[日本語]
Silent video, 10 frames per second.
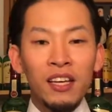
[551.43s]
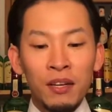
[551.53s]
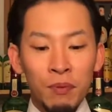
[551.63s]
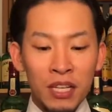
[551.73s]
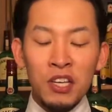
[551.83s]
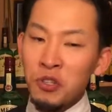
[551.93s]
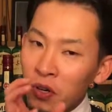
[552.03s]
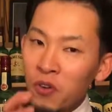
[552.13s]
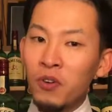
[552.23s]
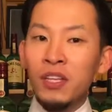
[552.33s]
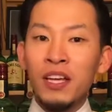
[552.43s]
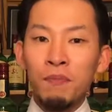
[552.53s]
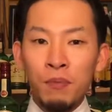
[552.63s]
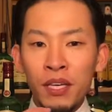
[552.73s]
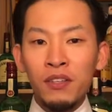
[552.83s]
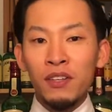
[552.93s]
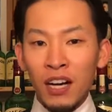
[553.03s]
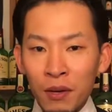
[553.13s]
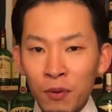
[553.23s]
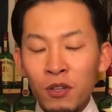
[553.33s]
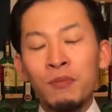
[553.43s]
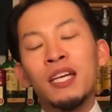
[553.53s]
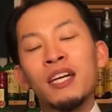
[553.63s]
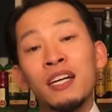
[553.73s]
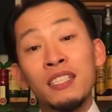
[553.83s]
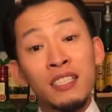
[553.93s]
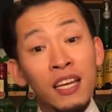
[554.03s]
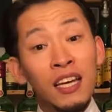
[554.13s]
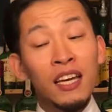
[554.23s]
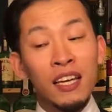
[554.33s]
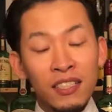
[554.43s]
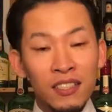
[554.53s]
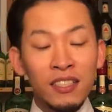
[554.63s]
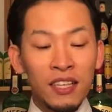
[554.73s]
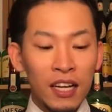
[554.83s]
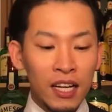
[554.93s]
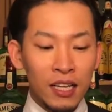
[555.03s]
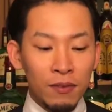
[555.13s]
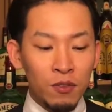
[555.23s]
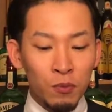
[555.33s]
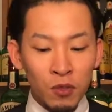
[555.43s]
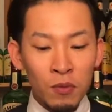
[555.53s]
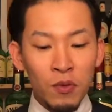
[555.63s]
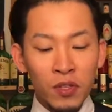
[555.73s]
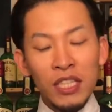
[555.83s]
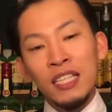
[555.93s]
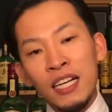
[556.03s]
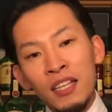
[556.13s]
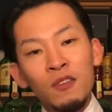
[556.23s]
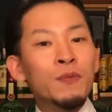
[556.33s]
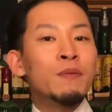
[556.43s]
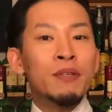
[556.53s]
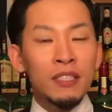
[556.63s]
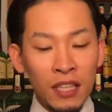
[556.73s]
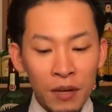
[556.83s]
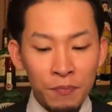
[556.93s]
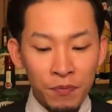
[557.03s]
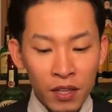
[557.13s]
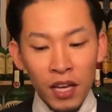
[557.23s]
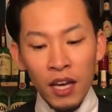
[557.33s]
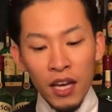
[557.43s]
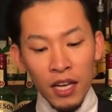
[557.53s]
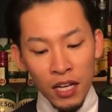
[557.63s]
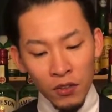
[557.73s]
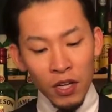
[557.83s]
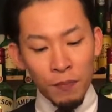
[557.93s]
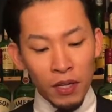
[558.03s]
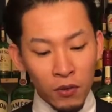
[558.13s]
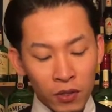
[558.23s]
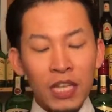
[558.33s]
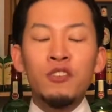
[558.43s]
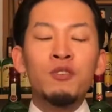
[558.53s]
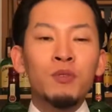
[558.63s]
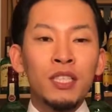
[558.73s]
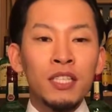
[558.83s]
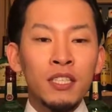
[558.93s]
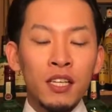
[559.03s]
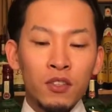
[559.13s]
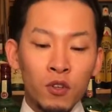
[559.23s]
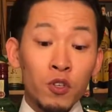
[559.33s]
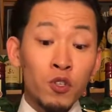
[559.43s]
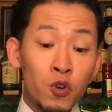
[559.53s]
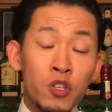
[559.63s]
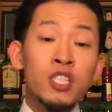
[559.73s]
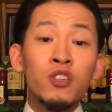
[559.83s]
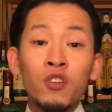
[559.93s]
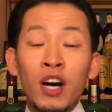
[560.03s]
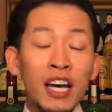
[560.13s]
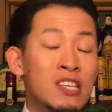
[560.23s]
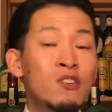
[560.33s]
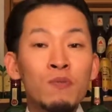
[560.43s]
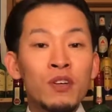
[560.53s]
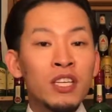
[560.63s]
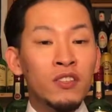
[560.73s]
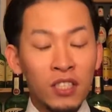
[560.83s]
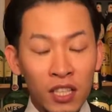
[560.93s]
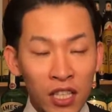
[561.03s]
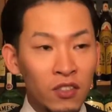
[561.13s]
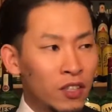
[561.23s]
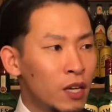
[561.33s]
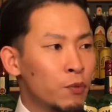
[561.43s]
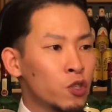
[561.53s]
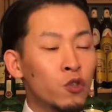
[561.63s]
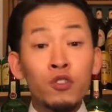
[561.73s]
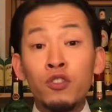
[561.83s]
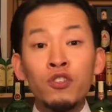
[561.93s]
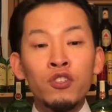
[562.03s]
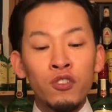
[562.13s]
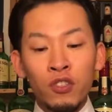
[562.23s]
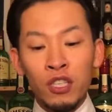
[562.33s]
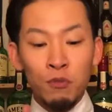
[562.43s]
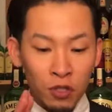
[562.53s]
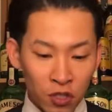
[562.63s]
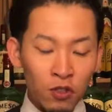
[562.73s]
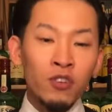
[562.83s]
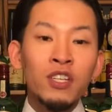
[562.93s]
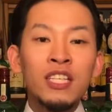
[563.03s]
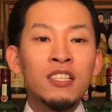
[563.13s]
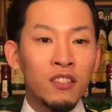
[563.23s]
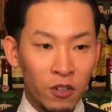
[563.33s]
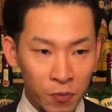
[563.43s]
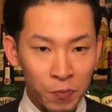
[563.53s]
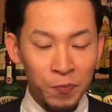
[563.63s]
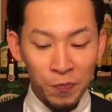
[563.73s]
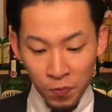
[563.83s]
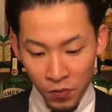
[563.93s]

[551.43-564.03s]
やっぱ最初こうねビールハイボールみたいな感じで、うん、飲むのもいいなと思いますねであとはやっぱこう最初にも言ったんですけどこう食事との相性もいいのいいのでもう食中酒としてもすごくいいですよ、うん、